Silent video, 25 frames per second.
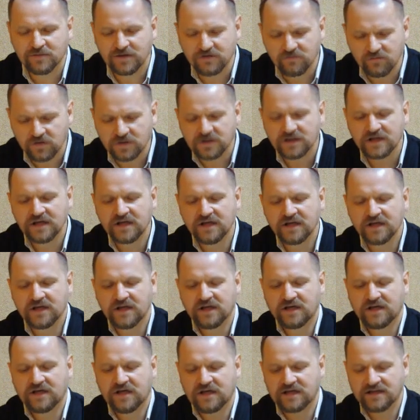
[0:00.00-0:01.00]
И вот
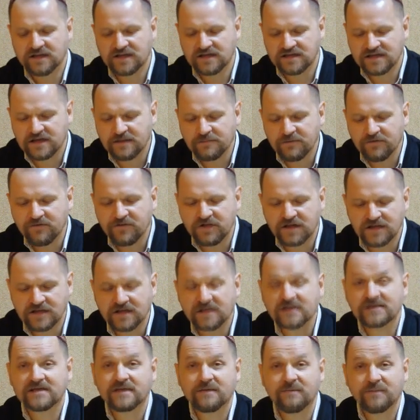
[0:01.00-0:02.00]
одна заповедь
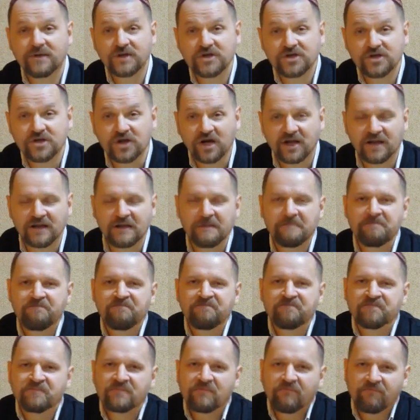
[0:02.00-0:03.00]
она запрещала.
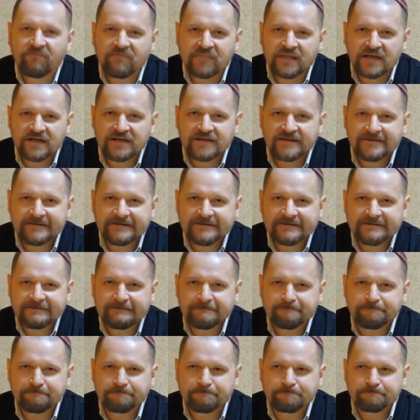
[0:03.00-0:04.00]

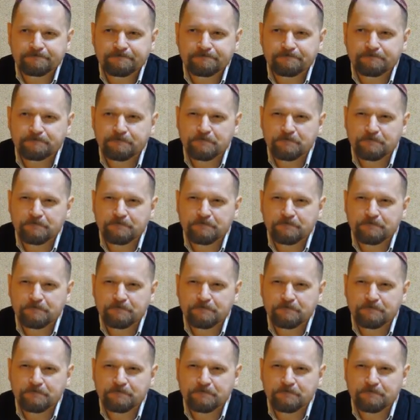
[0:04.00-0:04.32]
Эм,